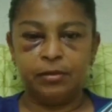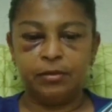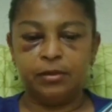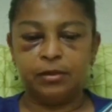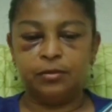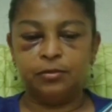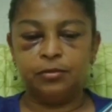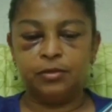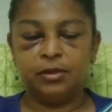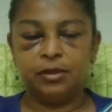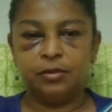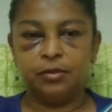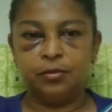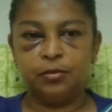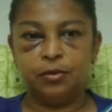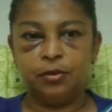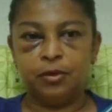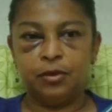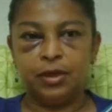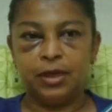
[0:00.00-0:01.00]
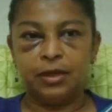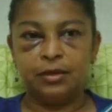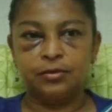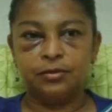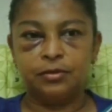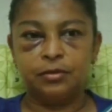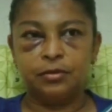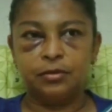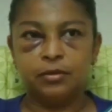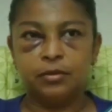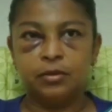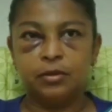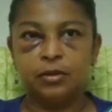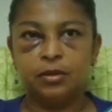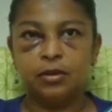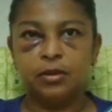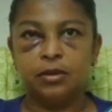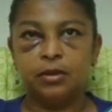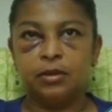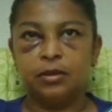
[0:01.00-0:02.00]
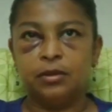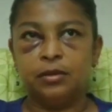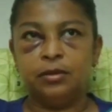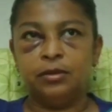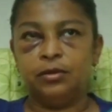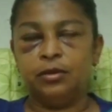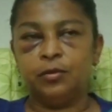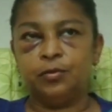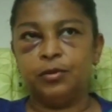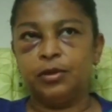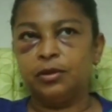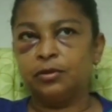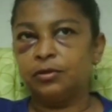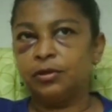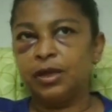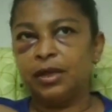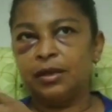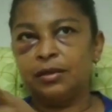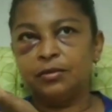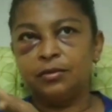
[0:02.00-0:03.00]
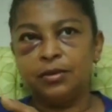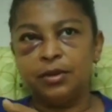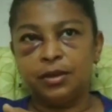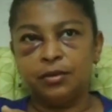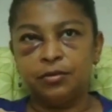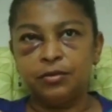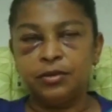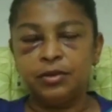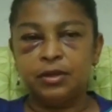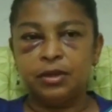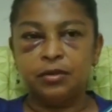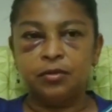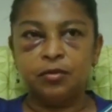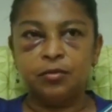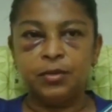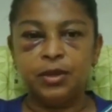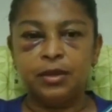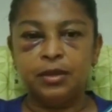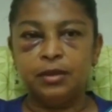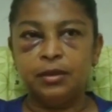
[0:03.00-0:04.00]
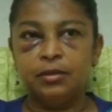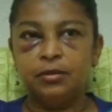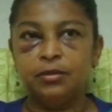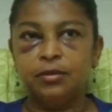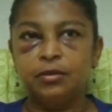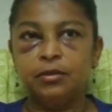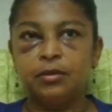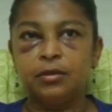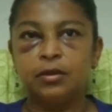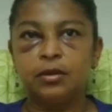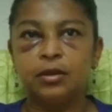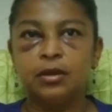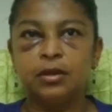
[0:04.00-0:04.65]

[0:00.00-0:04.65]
Se escuchan dos bolonazos y yo pues estoy adentro en la cocina con mi hijo.